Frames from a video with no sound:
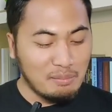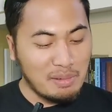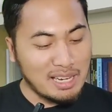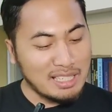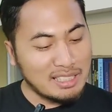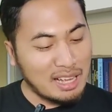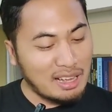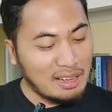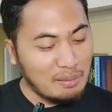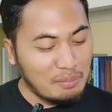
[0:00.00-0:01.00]
Mari
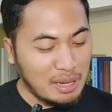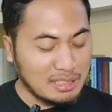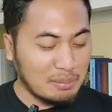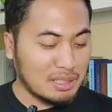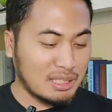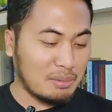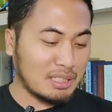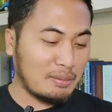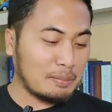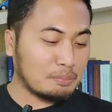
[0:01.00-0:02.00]
kita baca
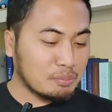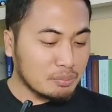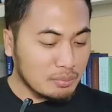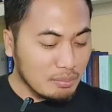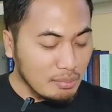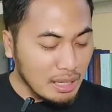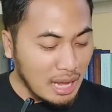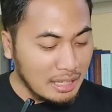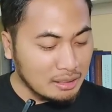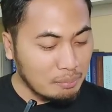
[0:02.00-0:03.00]
bersama-sama.
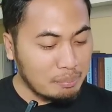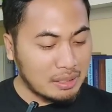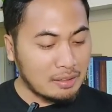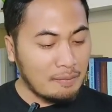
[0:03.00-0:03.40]
Ayat 4.